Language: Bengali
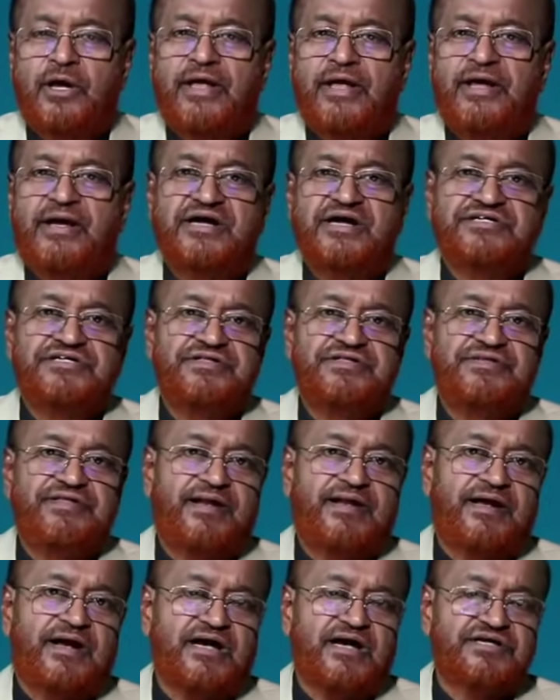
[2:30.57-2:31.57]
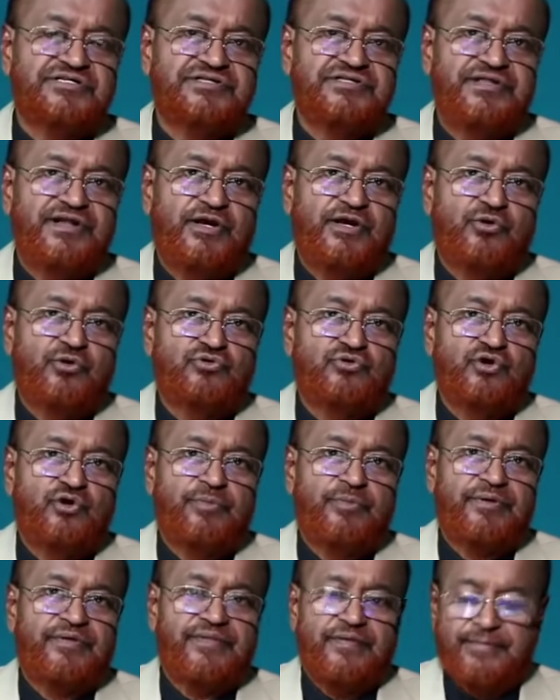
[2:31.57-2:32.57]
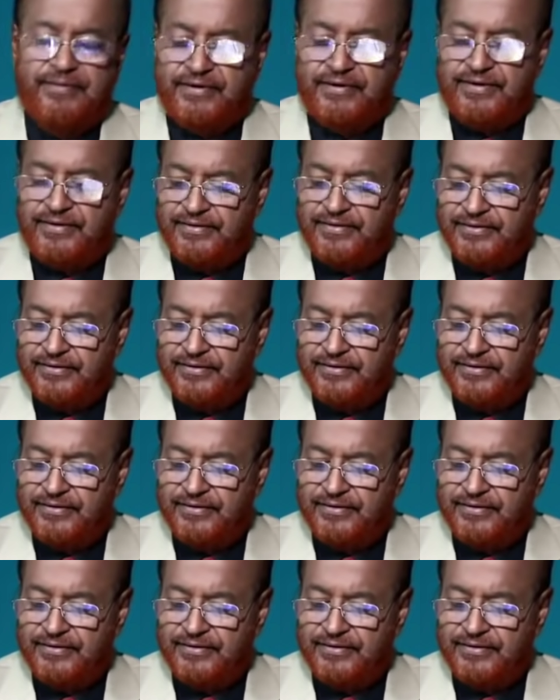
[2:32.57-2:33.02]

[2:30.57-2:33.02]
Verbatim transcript: এই কাশি দিয়ে কাশি দিলে কোথাও ব্যথা পান